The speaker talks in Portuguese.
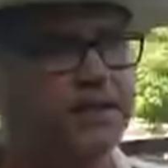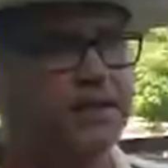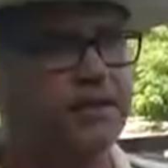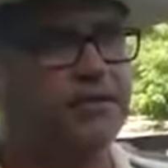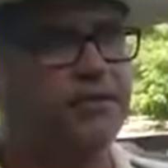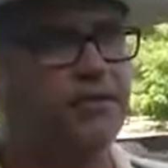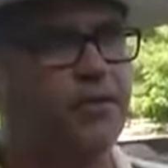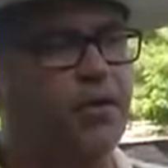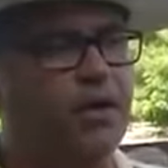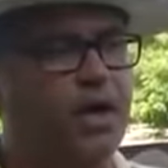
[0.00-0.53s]
Se
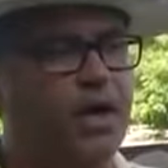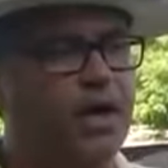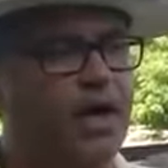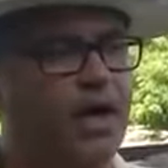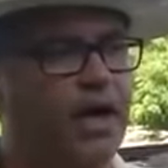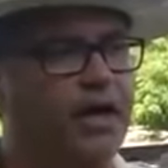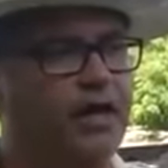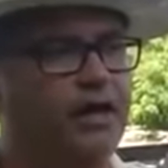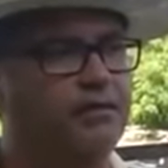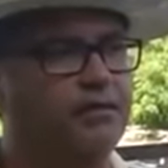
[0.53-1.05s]
vou olhar
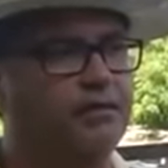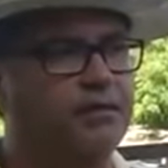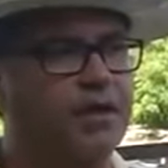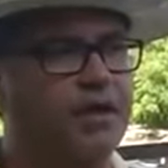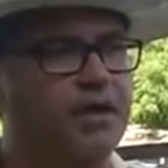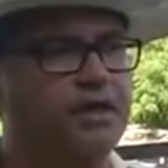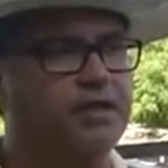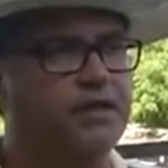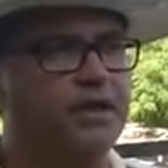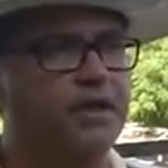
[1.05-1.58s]
aí,
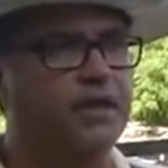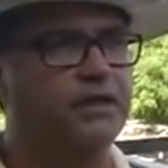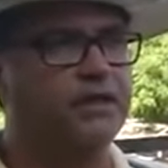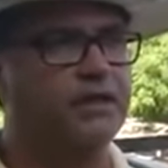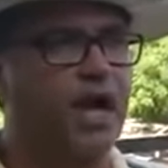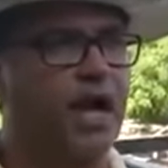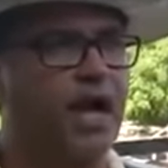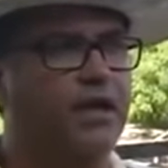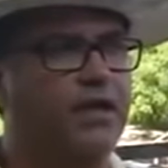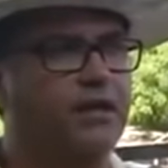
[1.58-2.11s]
desde que ele
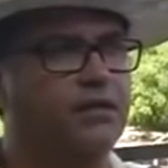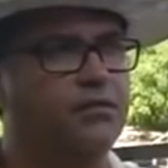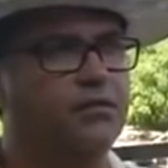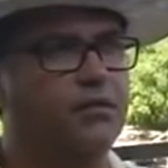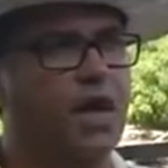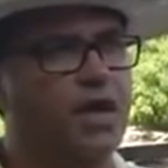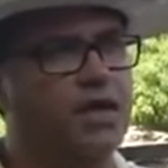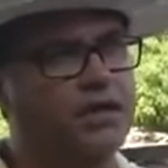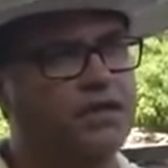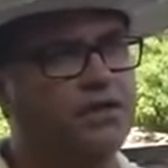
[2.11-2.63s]
está aí no
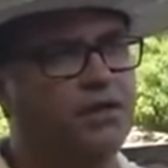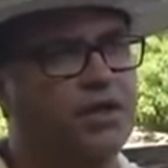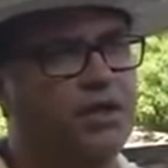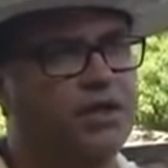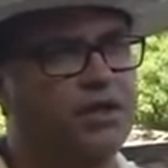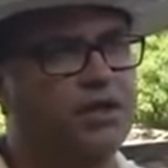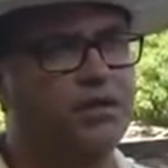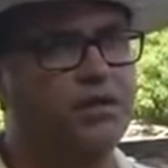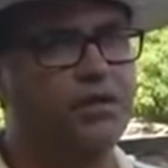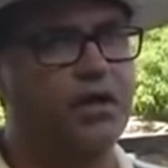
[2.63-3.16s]
Brasil, ele
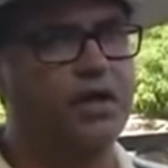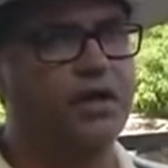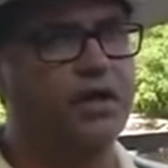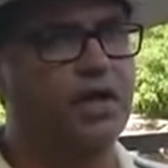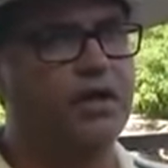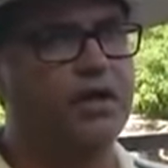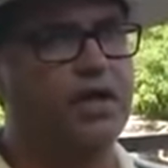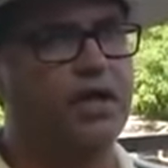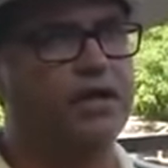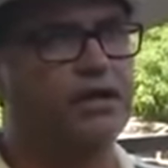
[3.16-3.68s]
chegou aí
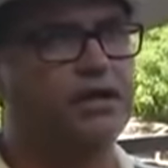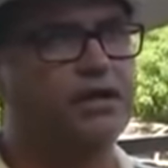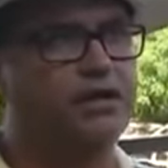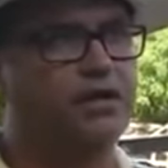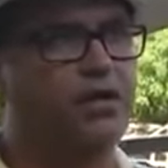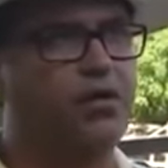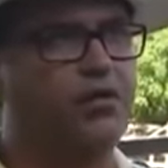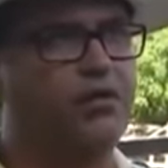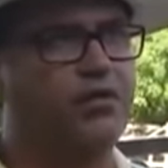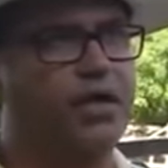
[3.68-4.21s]
na década de
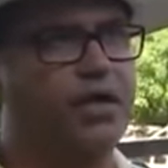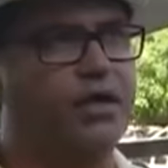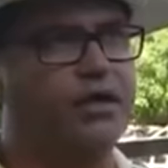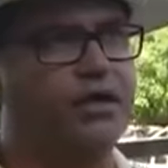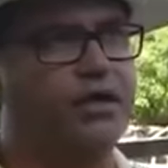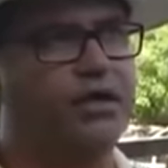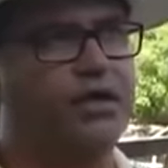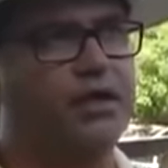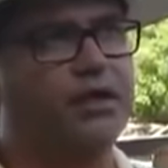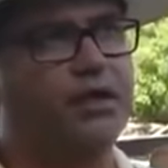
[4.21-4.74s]

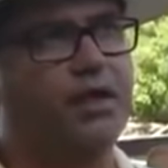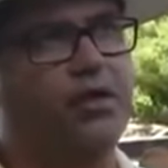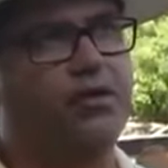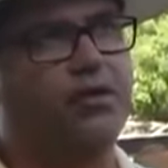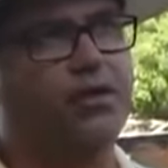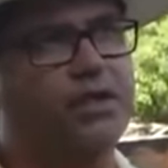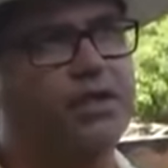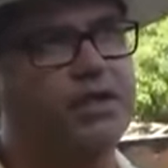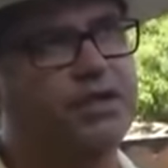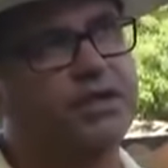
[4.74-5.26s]
90 e até
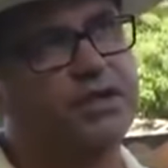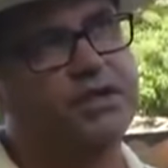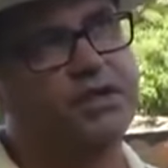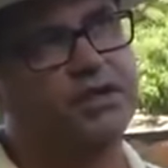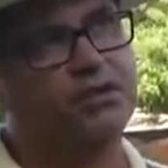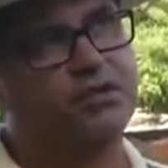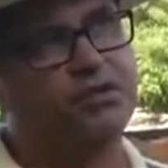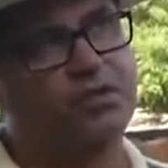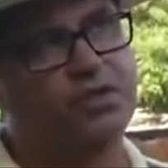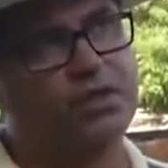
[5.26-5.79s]
hoje a gente
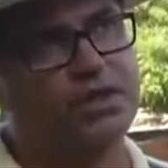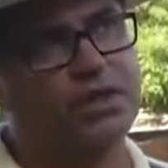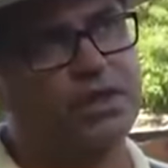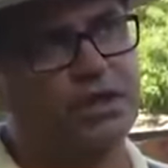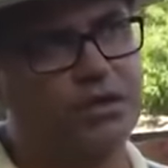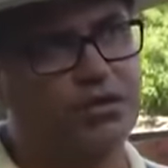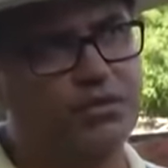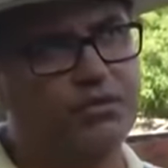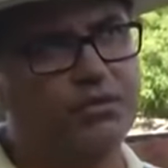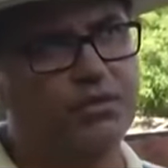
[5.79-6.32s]
não
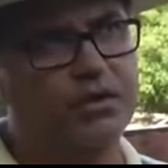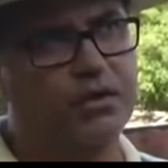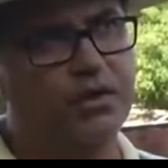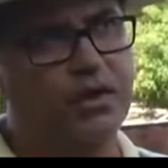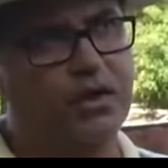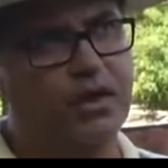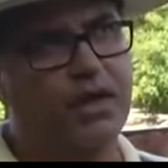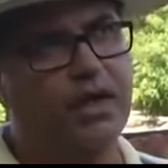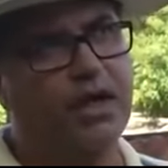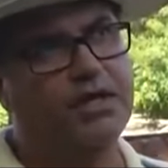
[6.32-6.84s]
conseguiu
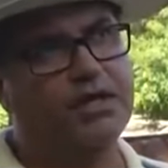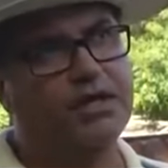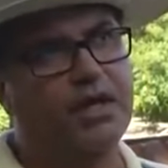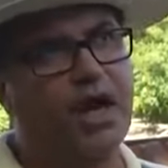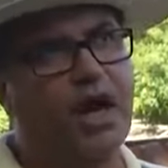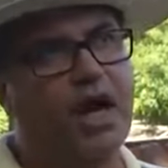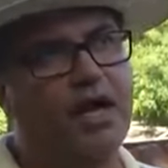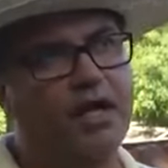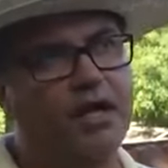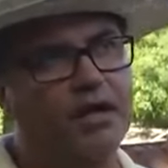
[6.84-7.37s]

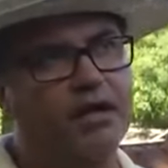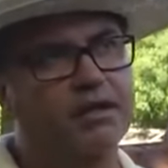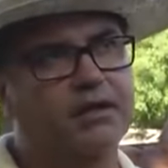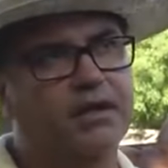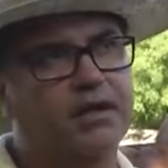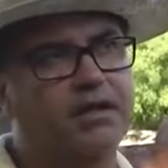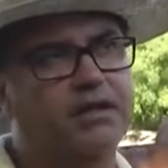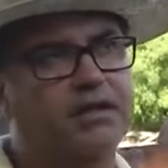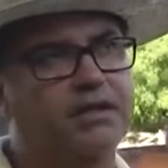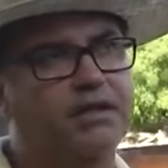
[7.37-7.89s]
erradicar ele,
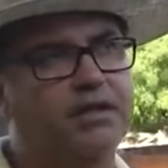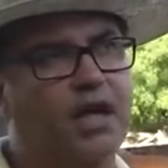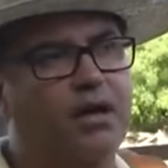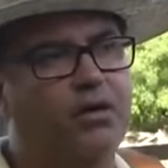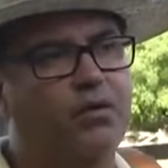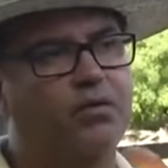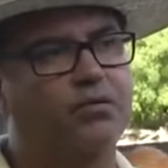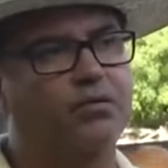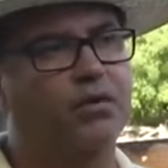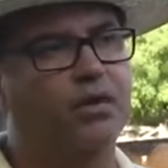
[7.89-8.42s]
né? a gente está
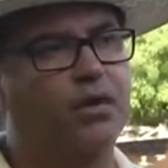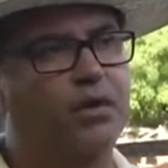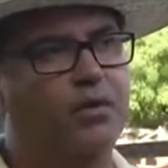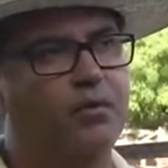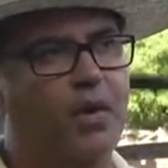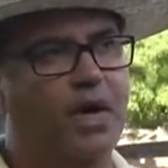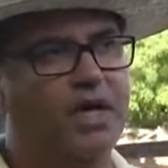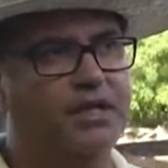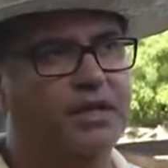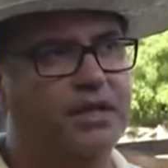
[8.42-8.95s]
com
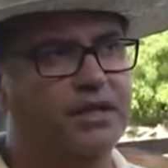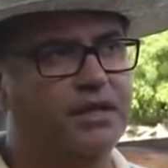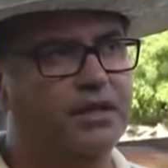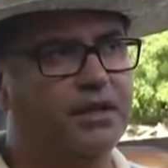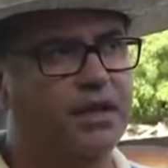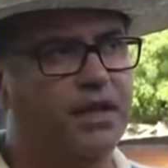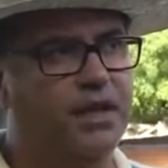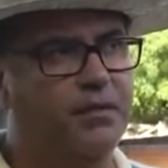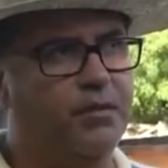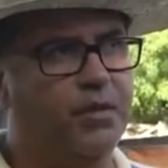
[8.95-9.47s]
bastante
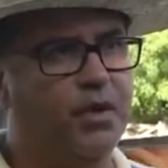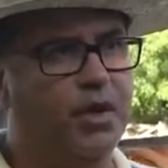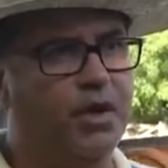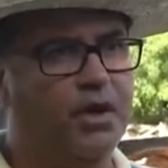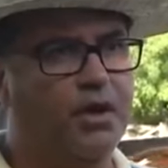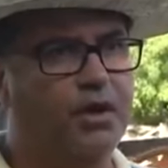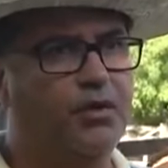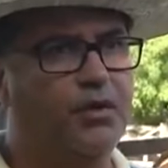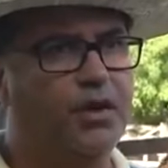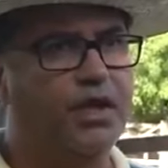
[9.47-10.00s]
tempo,
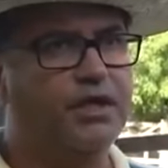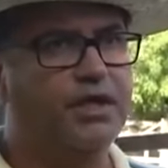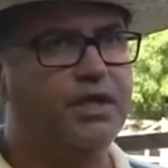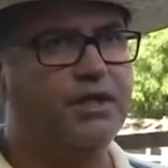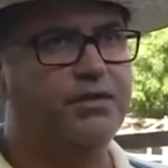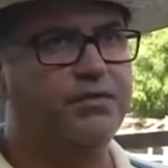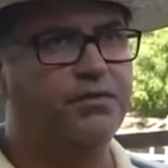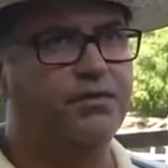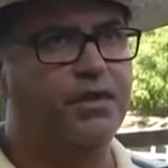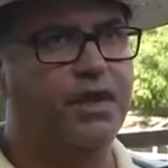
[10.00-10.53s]
e o que a
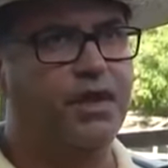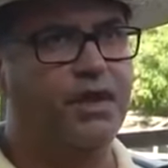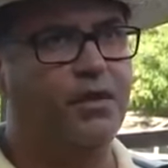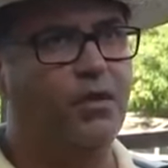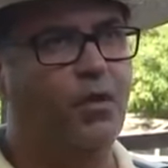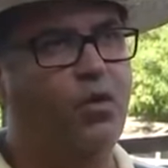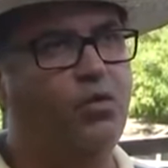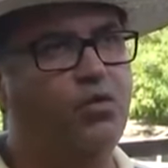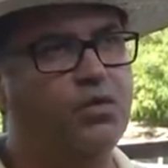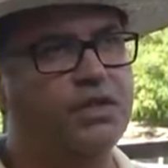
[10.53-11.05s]
gente vê
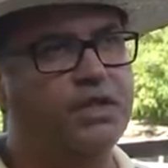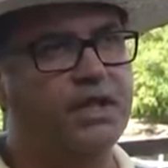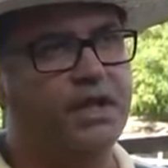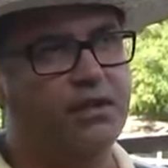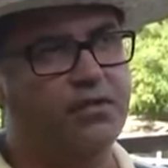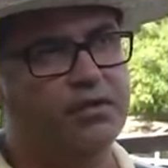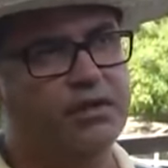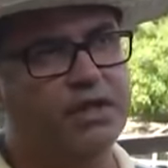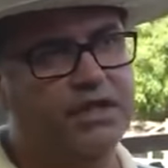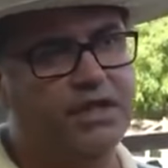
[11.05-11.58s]
com os
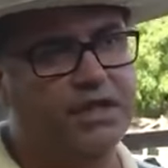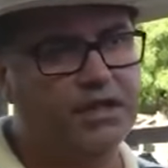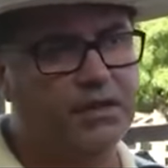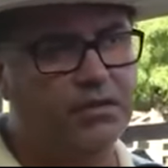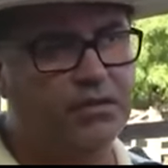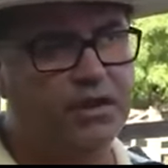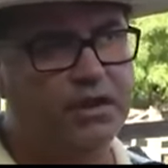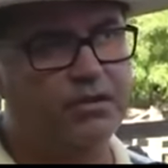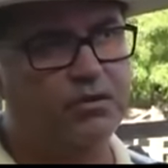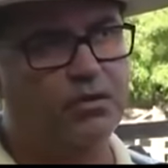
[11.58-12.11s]
erros que a gente
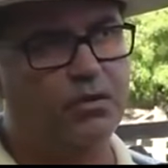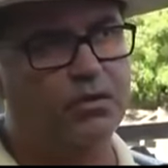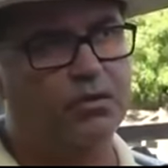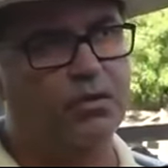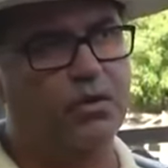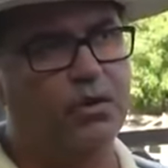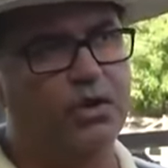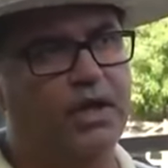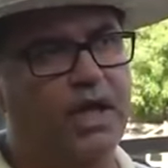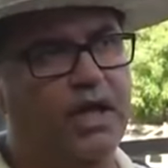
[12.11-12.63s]
está tendo no
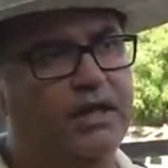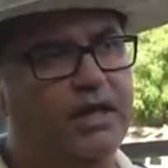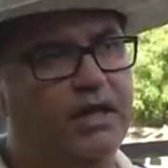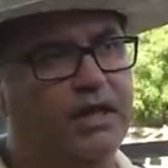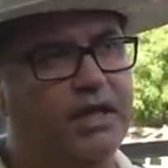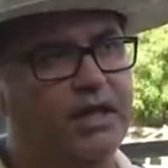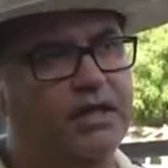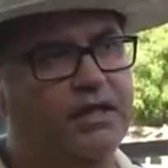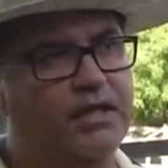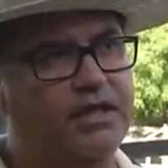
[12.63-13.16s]
controle, a
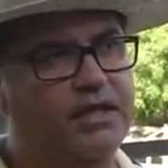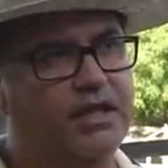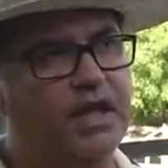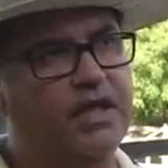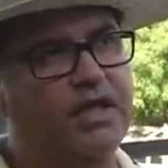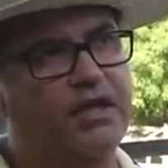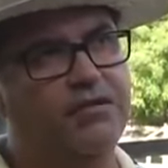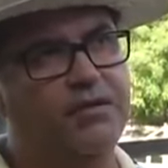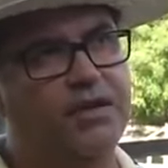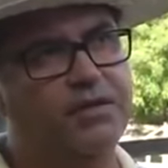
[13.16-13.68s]
tendência é de
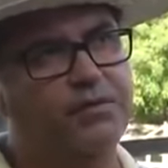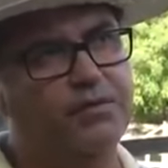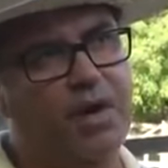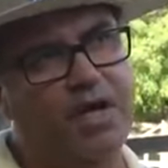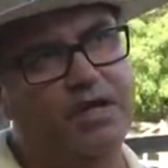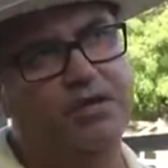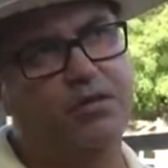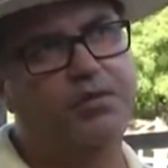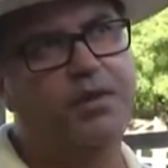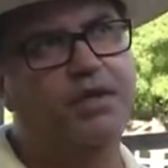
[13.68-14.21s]
cada vez
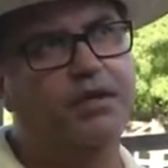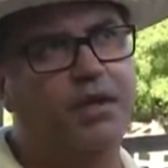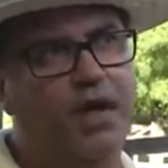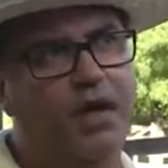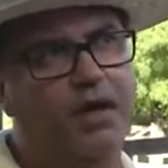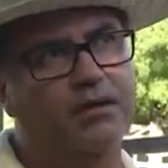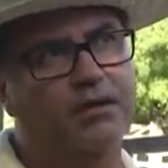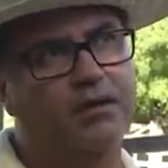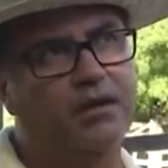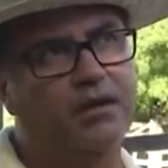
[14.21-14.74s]
mais aumentar.